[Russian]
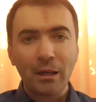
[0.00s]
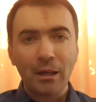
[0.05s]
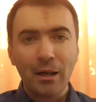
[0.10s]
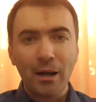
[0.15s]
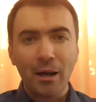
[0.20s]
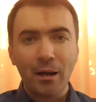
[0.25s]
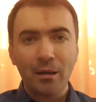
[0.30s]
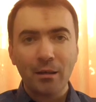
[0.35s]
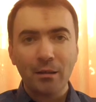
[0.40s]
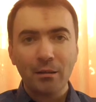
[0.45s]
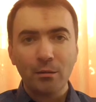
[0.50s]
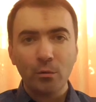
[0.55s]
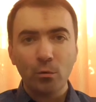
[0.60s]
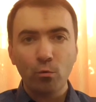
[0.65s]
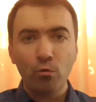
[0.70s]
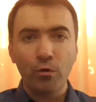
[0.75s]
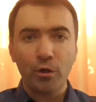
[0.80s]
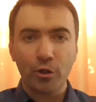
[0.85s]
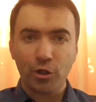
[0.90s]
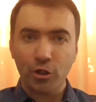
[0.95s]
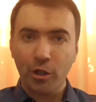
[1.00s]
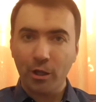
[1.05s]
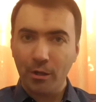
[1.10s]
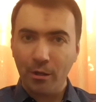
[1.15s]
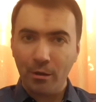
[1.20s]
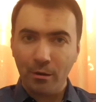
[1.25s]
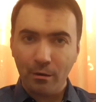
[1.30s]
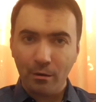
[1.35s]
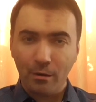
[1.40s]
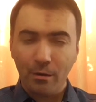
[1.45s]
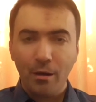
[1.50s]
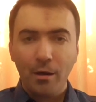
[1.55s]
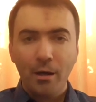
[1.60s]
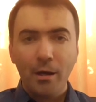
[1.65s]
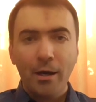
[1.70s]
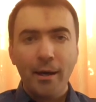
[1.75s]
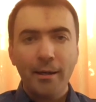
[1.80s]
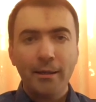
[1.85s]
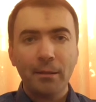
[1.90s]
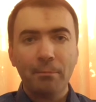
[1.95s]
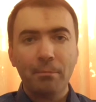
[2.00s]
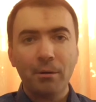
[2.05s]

как уважение. Это